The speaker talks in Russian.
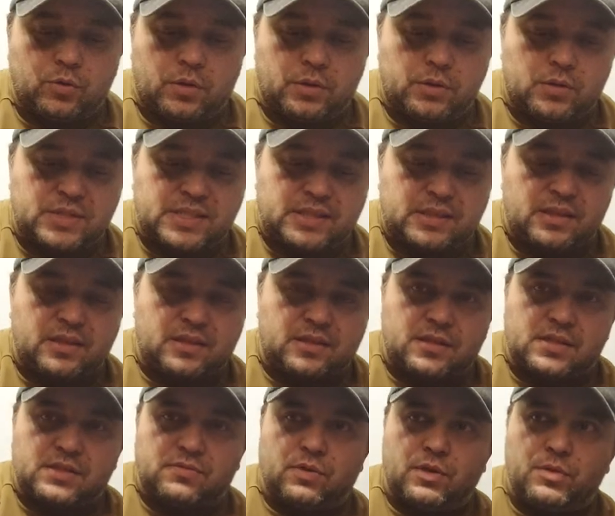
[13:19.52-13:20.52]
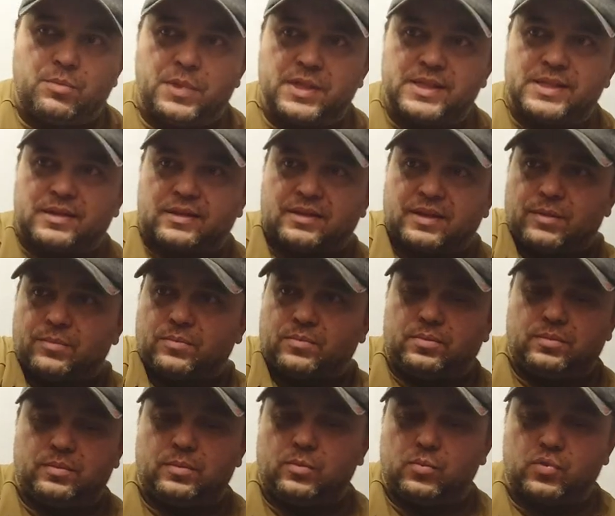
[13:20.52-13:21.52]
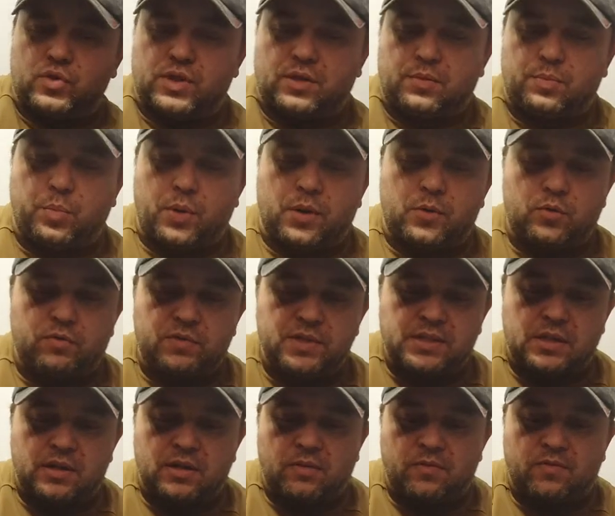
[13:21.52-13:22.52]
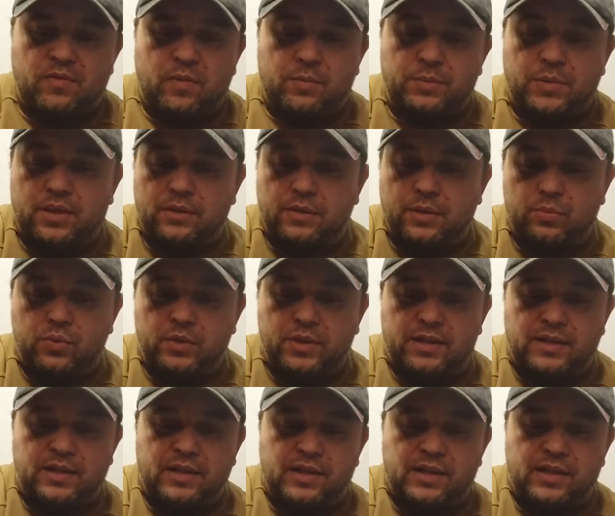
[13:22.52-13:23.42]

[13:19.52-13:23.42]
то она встанет на свое место, там может пару выстрелов вам надо будет